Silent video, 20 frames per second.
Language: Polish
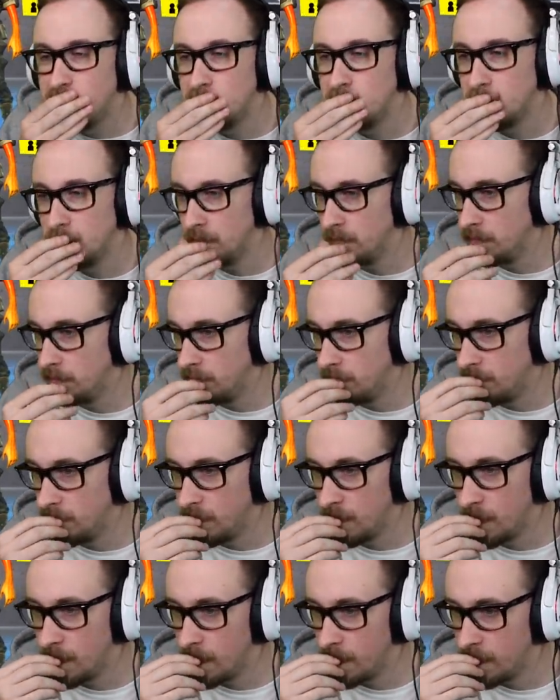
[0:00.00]

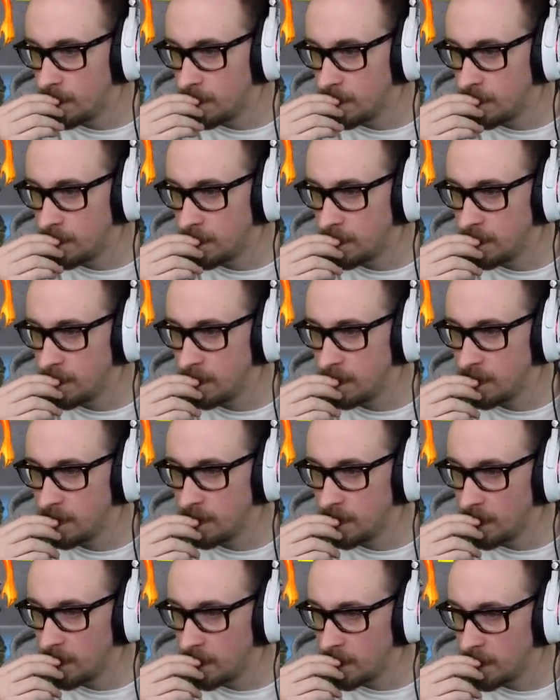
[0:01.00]
Dobra, dobra. To
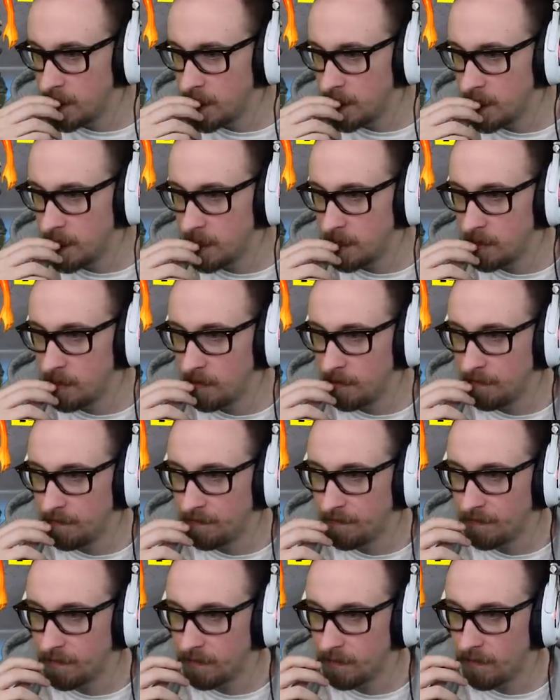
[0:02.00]
możemy tak
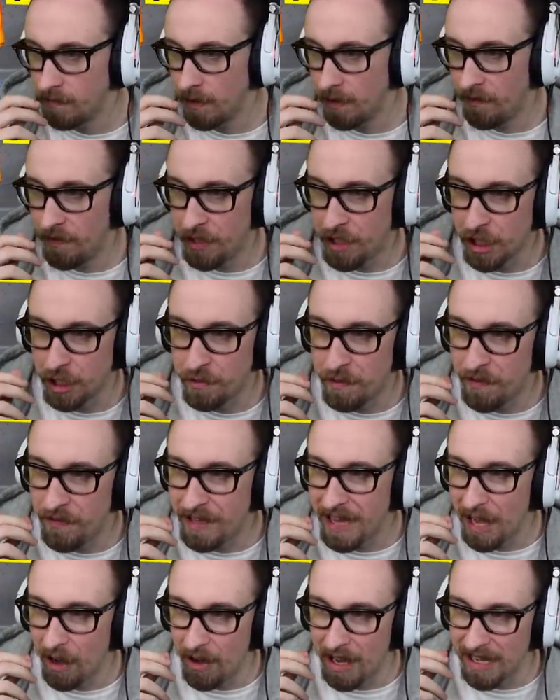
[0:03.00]
zrobić. Wyślesz mi
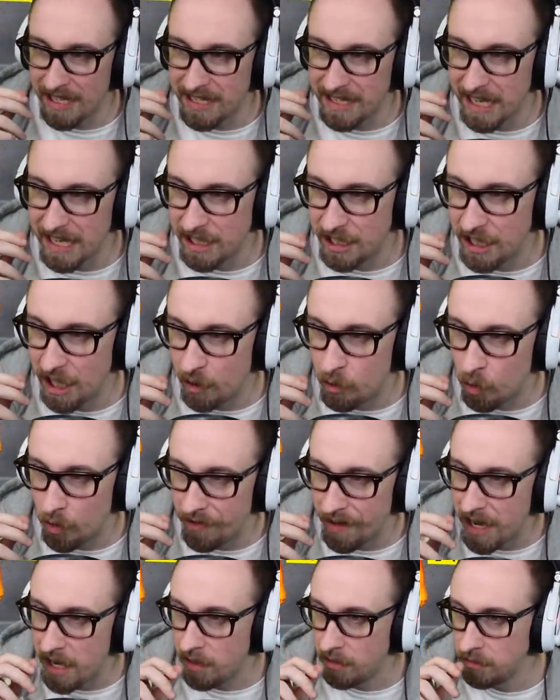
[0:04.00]
wideo, jak stajesz na
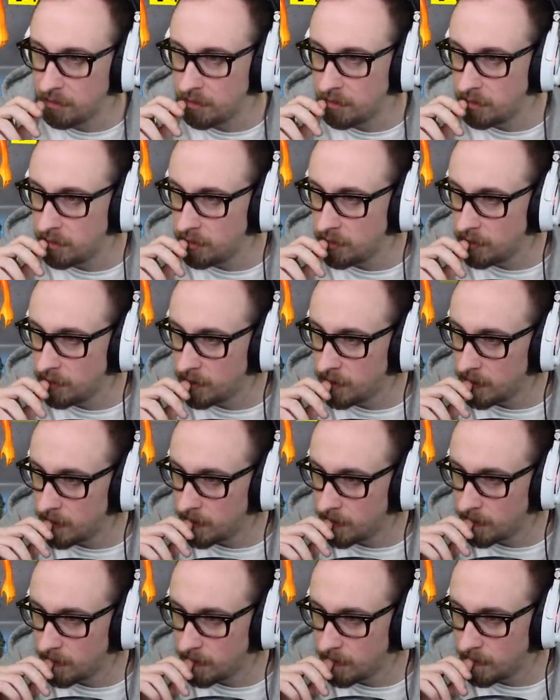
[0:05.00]
głowie?
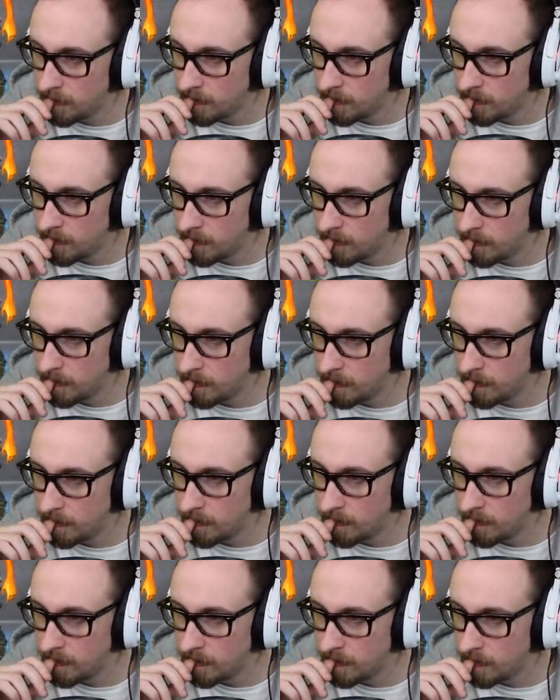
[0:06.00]
Wyślę, wyślę.
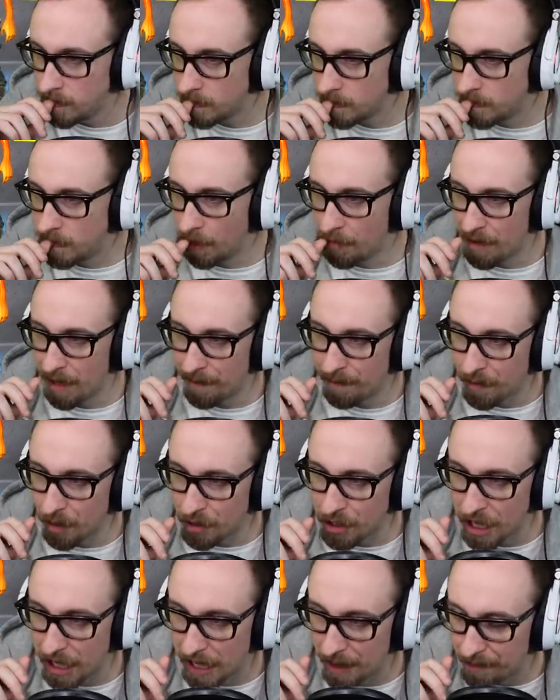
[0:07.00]
Dobra, to
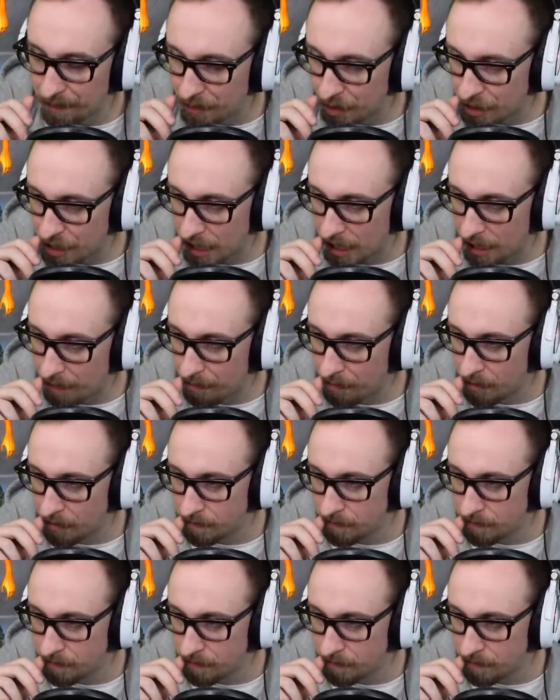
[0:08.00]
czekam, to czekam.